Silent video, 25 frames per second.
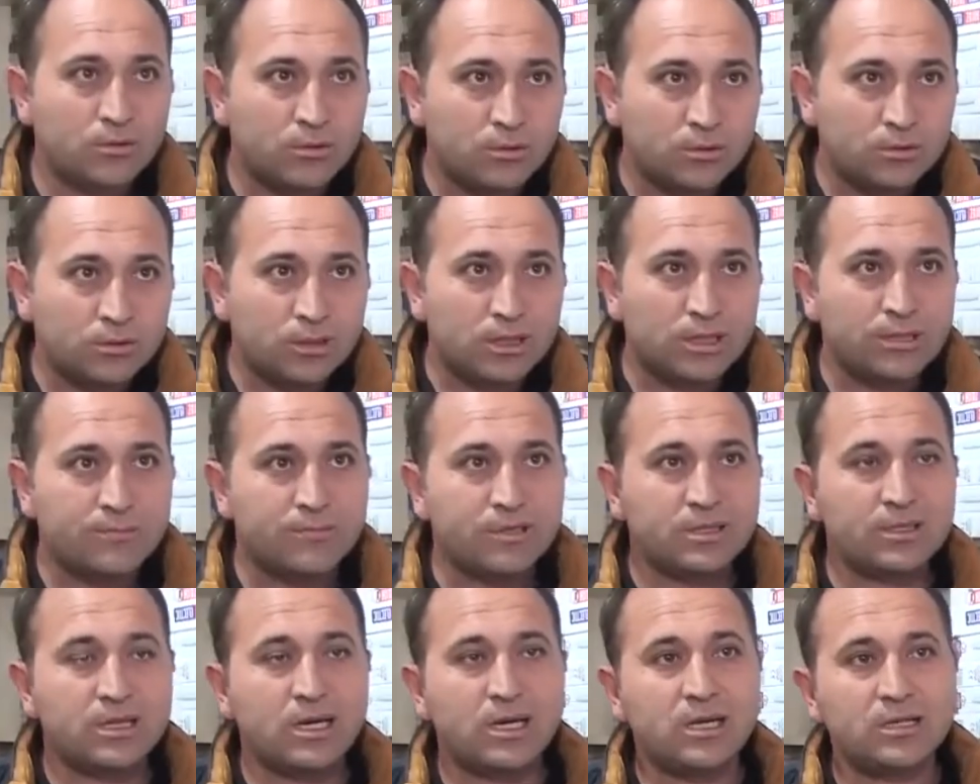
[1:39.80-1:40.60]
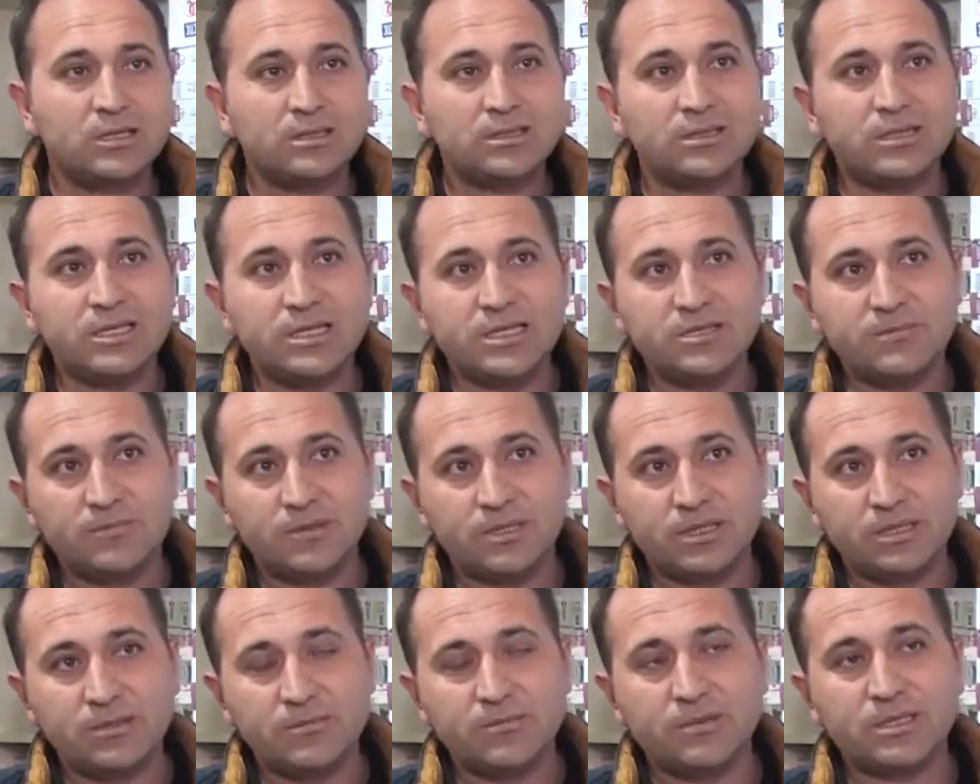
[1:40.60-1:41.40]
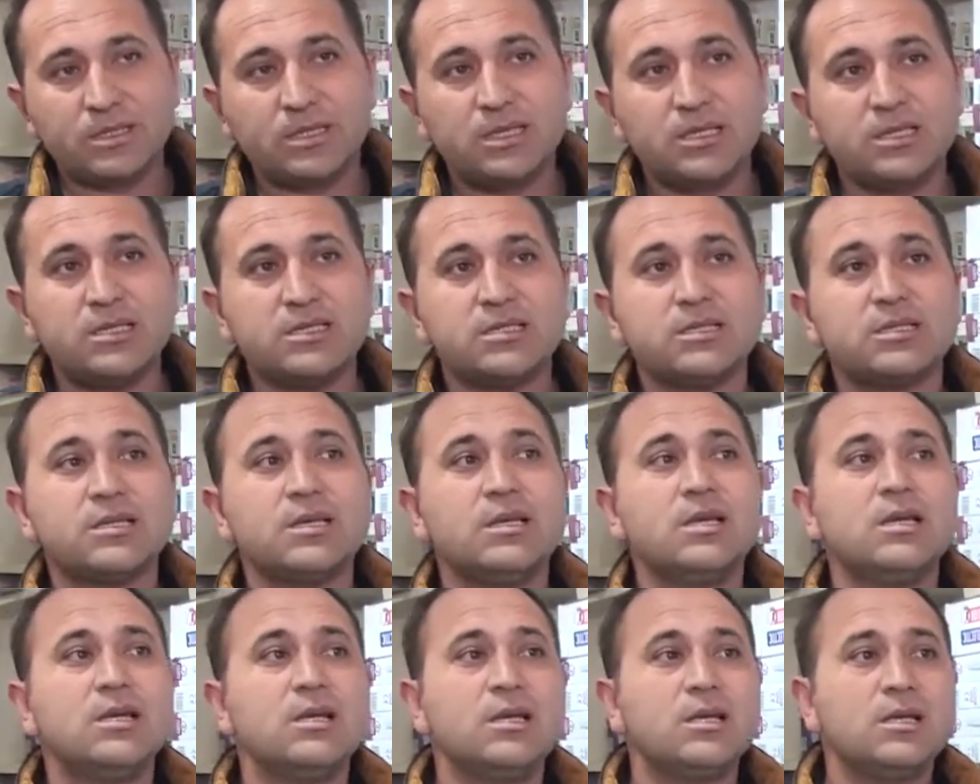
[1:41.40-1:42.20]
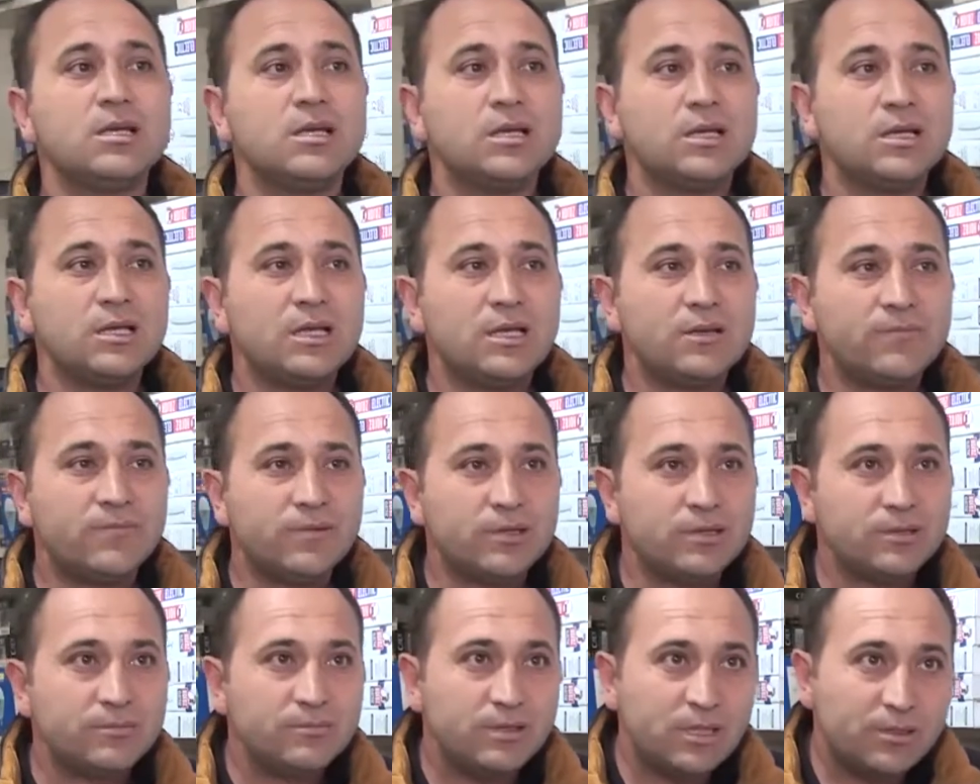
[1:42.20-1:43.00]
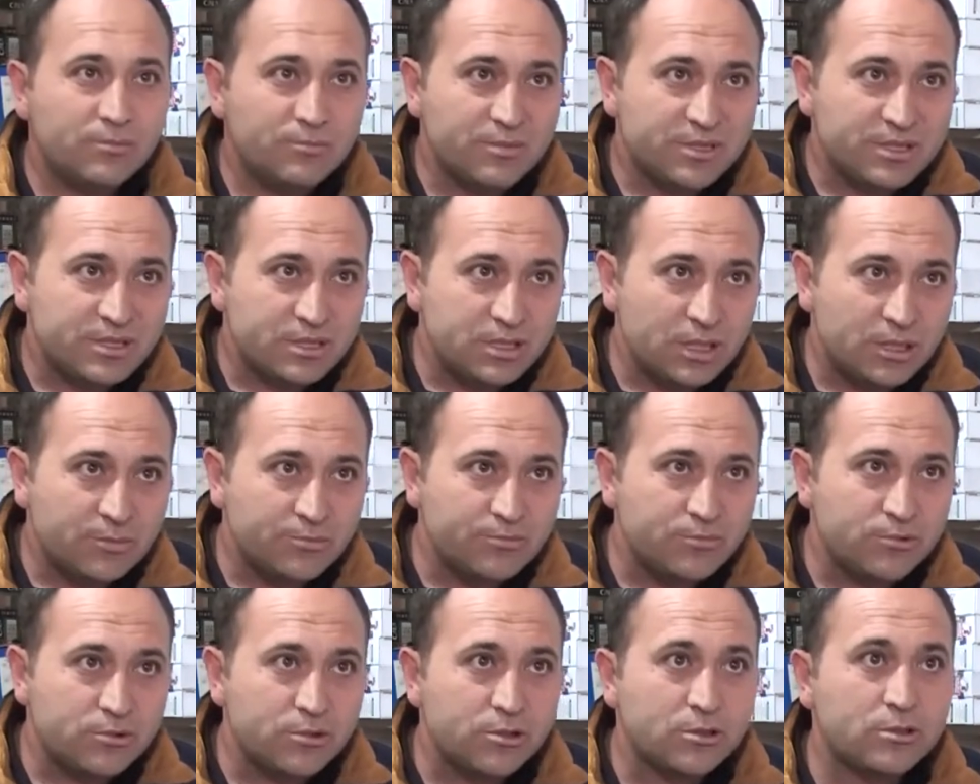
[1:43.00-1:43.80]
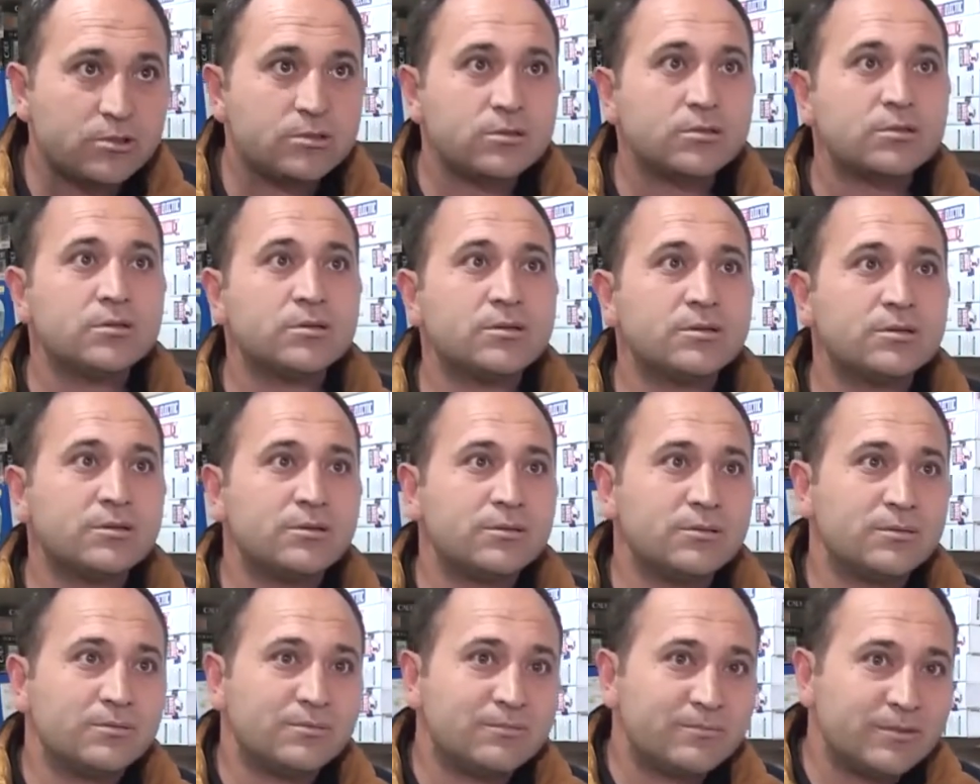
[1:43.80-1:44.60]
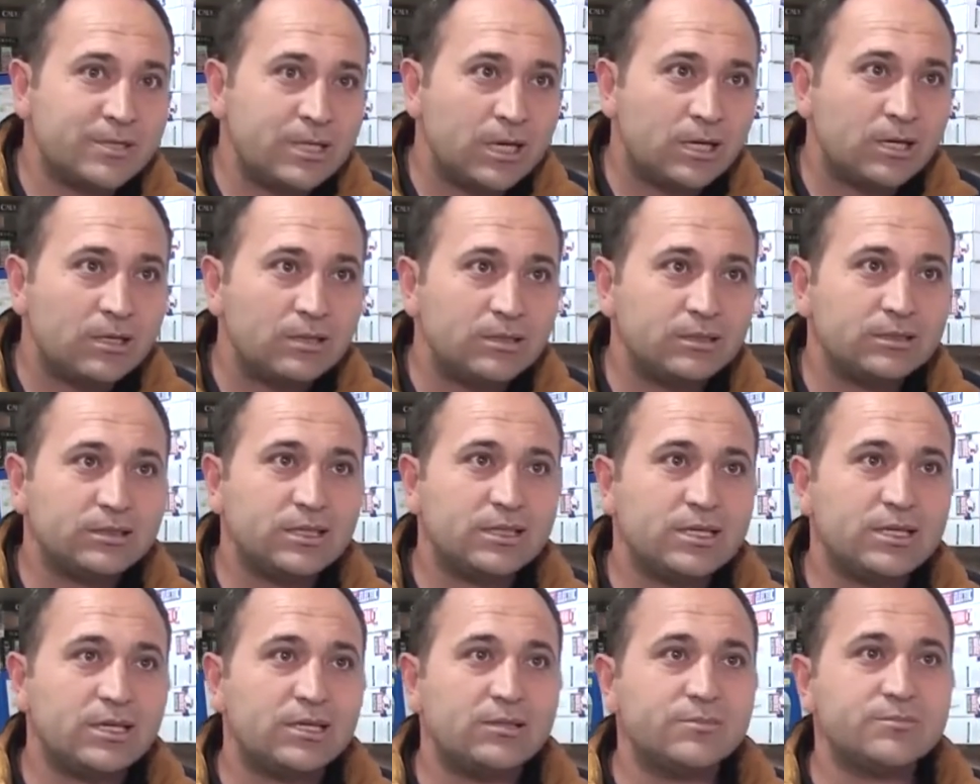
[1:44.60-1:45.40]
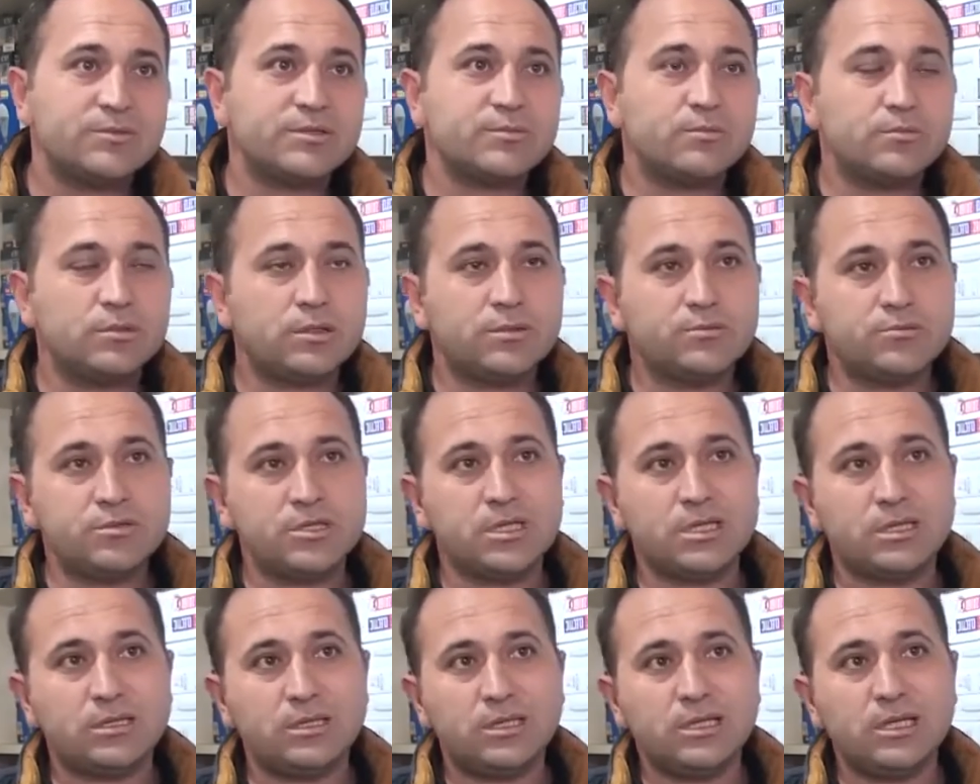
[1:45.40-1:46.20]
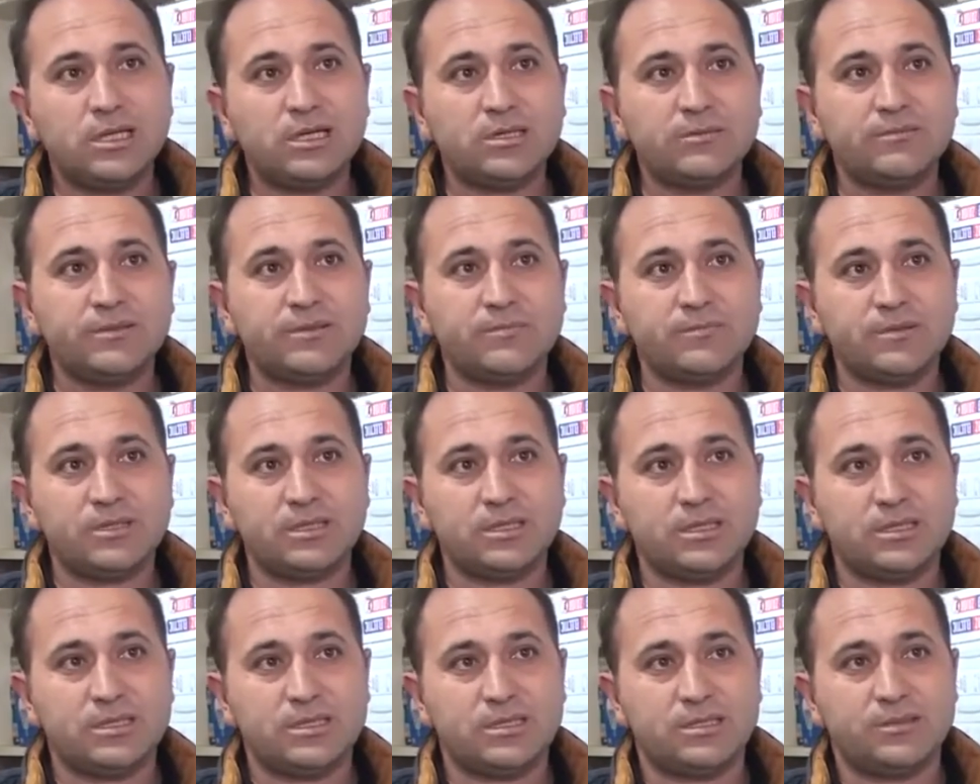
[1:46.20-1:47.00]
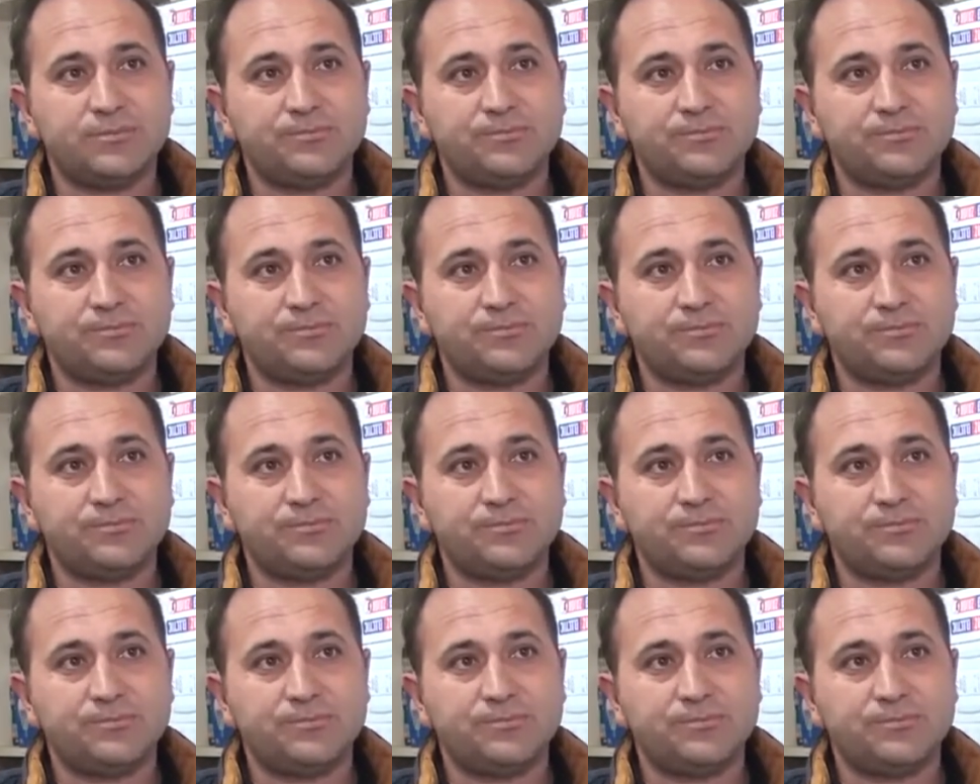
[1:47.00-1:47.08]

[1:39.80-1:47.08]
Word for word: Ona hemen anında hizmet etmekteyiz. Evet. Efendim lambası yanmıyor, karanlıkta kalmış buna bu şekilde yardım etmekteyiz.